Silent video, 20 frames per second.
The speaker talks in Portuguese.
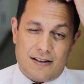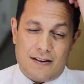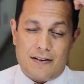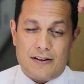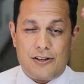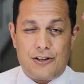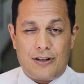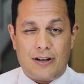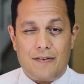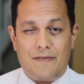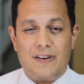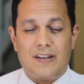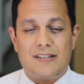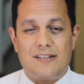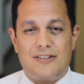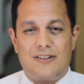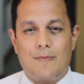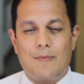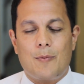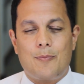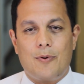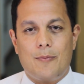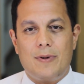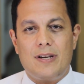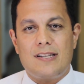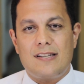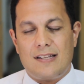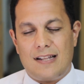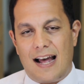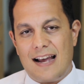escrevi que se chama
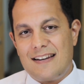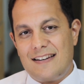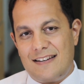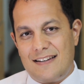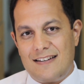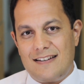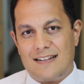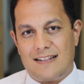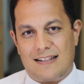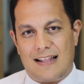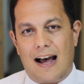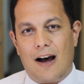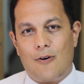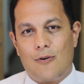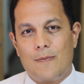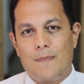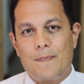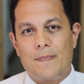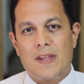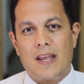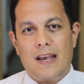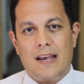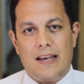Publicidade Digital.